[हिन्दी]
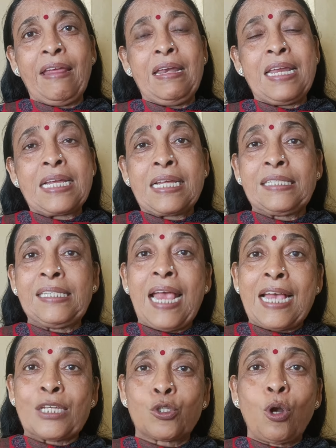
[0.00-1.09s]
के लिए किसी
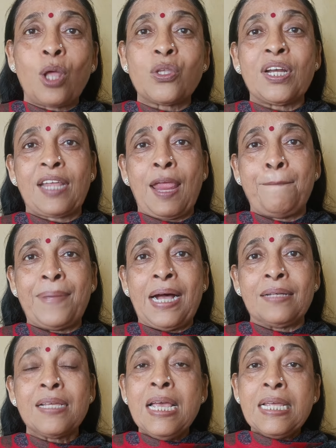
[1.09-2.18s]
एस्ट्रोलॉजर के
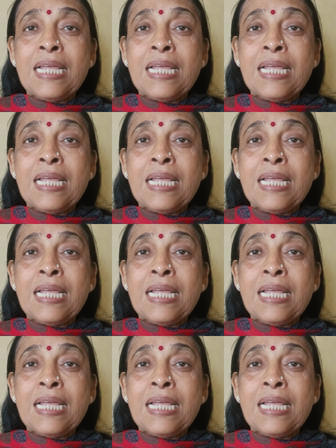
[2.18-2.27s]
पास